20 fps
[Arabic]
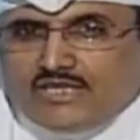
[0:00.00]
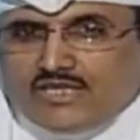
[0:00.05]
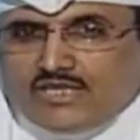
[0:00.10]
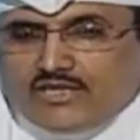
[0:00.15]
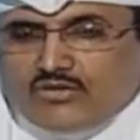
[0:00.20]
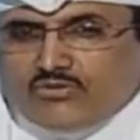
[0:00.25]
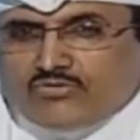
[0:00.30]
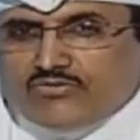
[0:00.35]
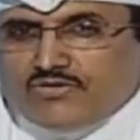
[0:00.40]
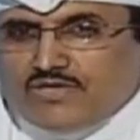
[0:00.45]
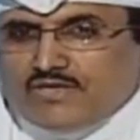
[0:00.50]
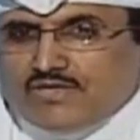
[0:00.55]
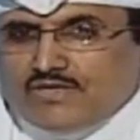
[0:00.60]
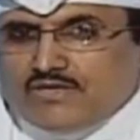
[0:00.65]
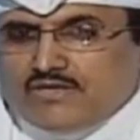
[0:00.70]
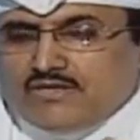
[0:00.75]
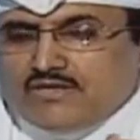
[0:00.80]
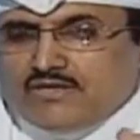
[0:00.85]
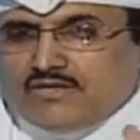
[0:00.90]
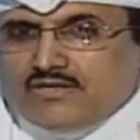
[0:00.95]
لانه
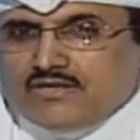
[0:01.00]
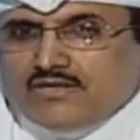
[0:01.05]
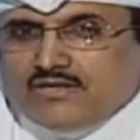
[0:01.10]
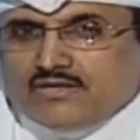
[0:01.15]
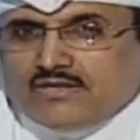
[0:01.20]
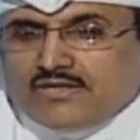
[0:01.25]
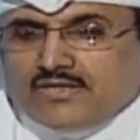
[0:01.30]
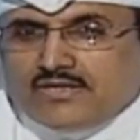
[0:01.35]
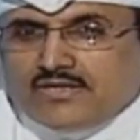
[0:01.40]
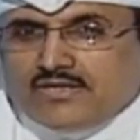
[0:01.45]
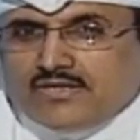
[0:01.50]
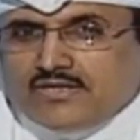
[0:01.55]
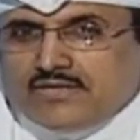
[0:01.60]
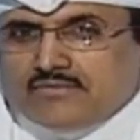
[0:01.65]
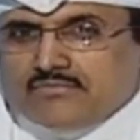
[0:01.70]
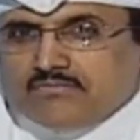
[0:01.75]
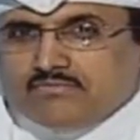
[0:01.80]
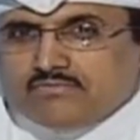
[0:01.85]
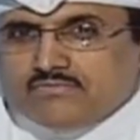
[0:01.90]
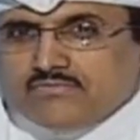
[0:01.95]
في
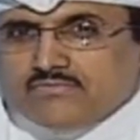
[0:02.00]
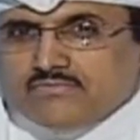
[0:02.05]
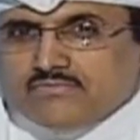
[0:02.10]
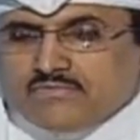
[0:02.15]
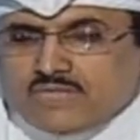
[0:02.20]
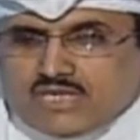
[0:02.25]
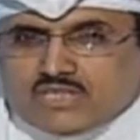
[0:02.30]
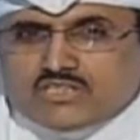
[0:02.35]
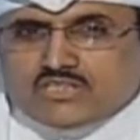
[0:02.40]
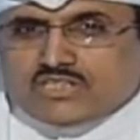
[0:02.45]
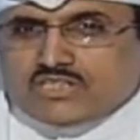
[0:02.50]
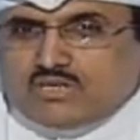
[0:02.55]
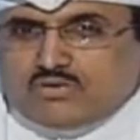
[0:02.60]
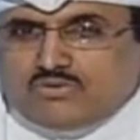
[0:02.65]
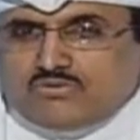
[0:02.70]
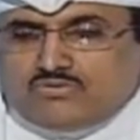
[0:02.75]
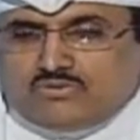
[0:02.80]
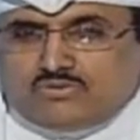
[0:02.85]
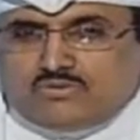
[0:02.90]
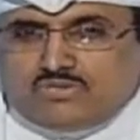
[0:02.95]
ناس
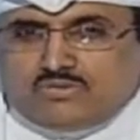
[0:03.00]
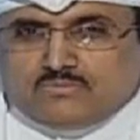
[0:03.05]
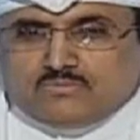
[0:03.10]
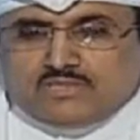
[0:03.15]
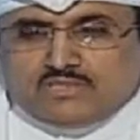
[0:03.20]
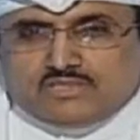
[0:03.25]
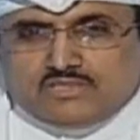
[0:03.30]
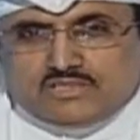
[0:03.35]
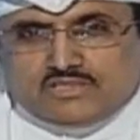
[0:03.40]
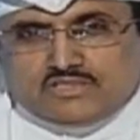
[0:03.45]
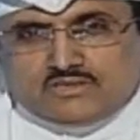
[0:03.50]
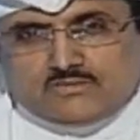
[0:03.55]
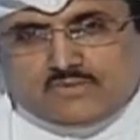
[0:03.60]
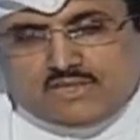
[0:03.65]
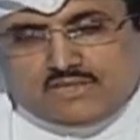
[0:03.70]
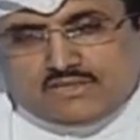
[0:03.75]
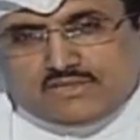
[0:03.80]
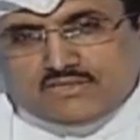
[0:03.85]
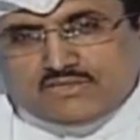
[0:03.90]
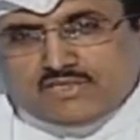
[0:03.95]
يتخوفون يمكن تجد
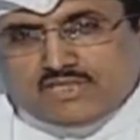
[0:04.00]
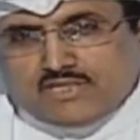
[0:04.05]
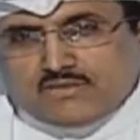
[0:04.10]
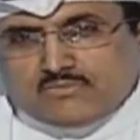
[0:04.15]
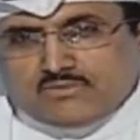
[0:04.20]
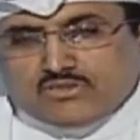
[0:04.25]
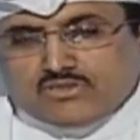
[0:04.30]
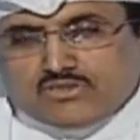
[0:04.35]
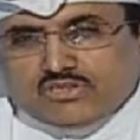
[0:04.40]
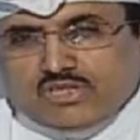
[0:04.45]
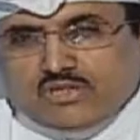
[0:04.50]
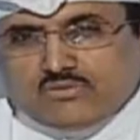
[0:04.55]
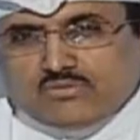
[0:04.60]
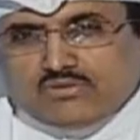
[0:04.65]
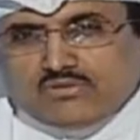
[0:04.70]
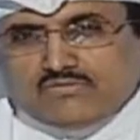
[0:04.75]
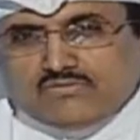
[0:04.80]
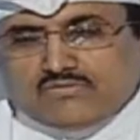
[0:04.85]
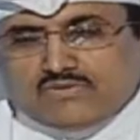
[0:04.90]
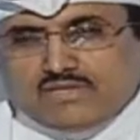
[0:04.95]
بعض النساء
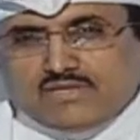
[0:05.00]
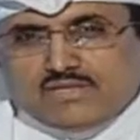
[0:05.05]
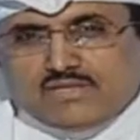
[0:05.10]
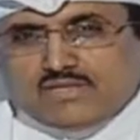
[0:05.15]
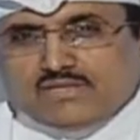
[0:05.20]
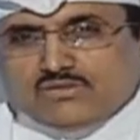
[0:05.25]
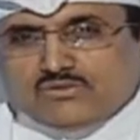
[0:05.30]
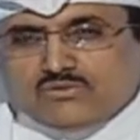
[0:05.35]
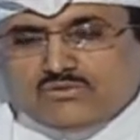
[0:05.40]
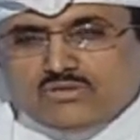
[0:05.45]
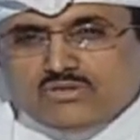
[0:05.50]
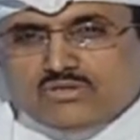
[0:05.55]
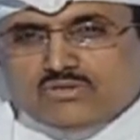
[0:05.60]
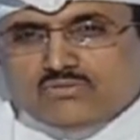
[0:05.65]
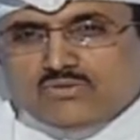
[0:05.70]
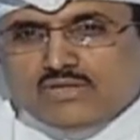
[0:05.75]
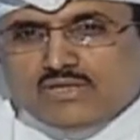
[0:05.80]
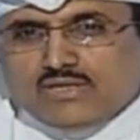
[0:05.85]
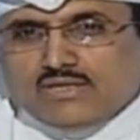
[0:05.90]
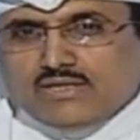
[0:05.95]
بتتخوف آه، تقول لك
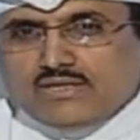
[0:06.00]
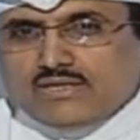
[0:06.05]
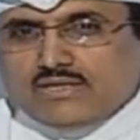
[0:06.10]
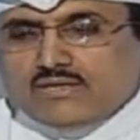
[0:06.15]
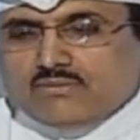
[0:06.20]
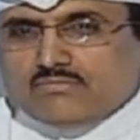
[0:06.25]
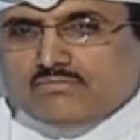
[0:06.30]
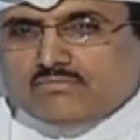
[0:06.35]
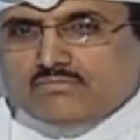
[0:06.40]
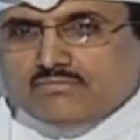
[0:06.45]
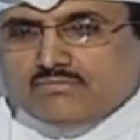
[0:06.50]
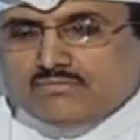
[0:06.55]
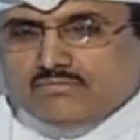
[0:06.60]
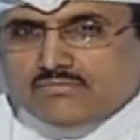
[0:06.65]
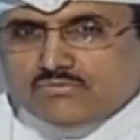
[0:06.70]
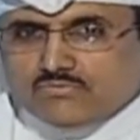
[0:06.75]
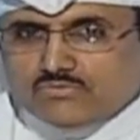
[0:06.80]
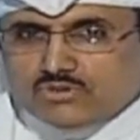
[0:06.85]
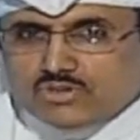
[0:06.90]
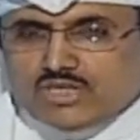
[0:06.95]
والله انا
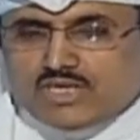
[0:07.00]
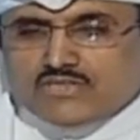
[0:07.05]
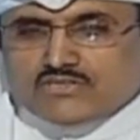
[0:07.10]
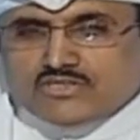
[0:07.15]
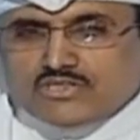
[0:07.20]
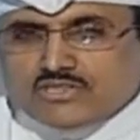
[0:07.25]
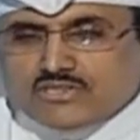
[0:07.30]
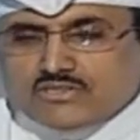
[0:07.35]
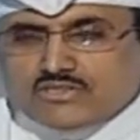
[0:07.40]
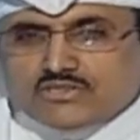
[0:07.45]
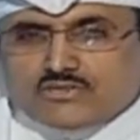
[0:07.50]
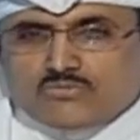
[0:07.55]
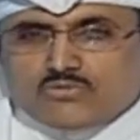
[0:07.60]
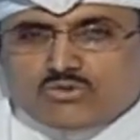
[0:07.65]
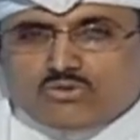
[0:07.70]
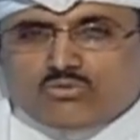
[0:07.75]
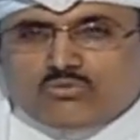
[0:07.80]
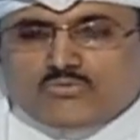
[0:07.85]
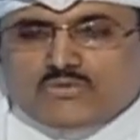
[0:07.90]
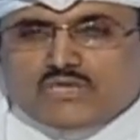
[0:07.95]
مش عايزه
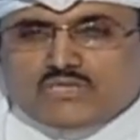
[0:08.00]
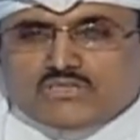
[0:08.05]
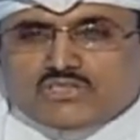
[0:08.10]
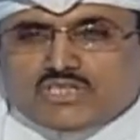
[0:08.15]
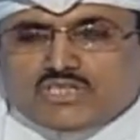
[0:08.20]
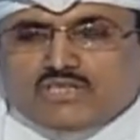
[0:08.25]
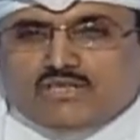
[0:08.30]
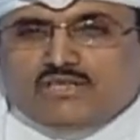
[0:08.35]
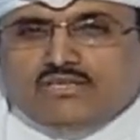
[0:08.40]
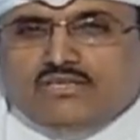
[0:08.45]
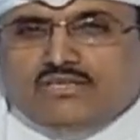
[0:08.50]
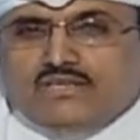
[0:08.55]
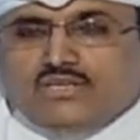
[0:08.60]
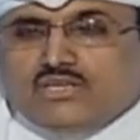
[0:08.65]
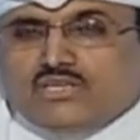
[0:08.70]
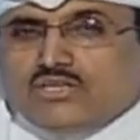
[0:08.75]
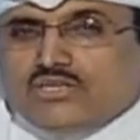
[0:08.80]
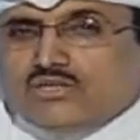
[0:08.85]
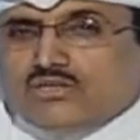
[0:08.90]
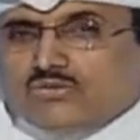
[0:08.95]
جسمي يكون بهالشكل
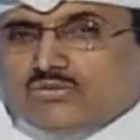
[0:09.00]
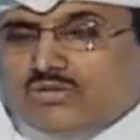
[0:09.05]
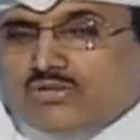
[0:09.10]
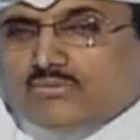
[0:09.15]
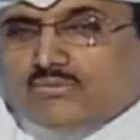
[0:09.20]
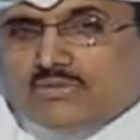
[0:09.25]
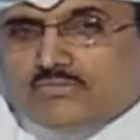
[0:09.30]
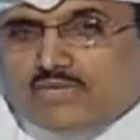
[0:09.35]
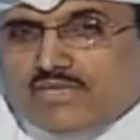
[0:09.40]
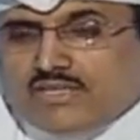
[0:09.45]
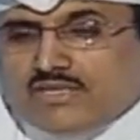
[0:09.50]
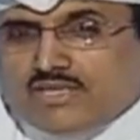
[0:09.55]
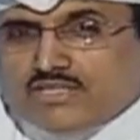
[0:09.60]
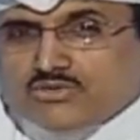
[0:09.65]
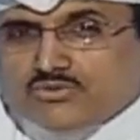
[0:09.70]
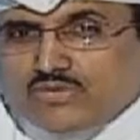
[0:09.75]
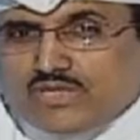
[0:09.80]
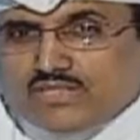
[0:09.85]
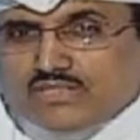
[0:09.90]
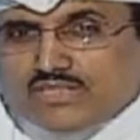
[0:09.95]
ويمكن بعض
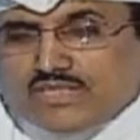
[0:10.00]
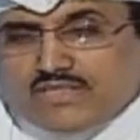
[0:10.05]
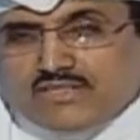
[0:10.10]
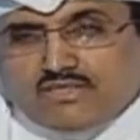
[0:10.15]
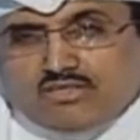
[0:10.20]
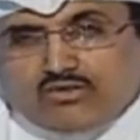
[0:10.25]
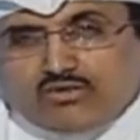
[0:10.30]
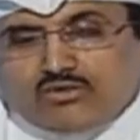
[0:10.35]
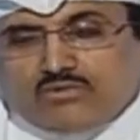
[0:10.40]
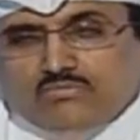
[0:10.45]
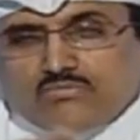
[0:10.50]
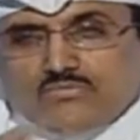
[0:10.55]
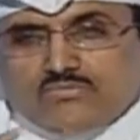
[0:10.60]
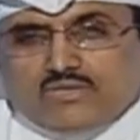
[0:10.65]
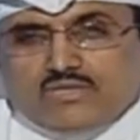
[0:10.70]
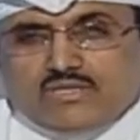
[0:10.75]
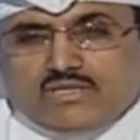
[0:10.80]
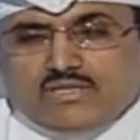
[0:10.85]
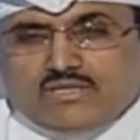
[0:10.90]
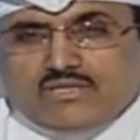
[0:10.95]
الازواج ايضا
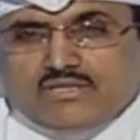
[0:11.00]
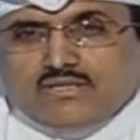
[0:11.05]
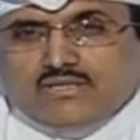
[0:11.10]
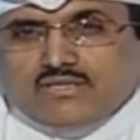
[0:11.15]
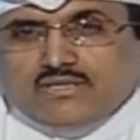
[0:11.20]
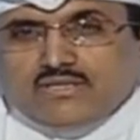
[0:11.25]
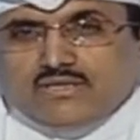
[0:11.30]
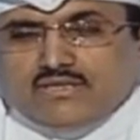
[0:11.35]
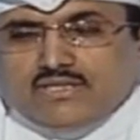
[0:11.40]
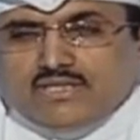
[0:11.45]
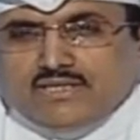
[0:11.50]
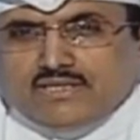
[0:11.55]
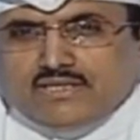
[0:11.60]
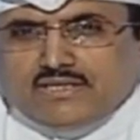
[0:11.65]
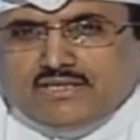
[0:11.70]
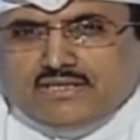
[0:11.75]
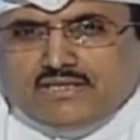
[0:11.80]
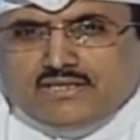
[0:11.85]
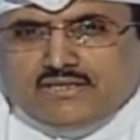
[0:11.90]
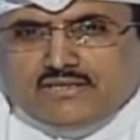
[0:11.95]
لهم آه،
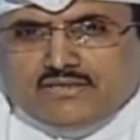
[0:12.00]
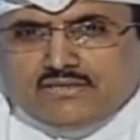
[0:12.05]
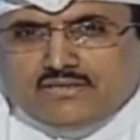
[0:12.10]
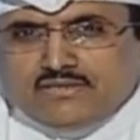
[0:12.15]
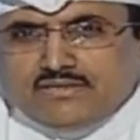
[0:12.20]
يعني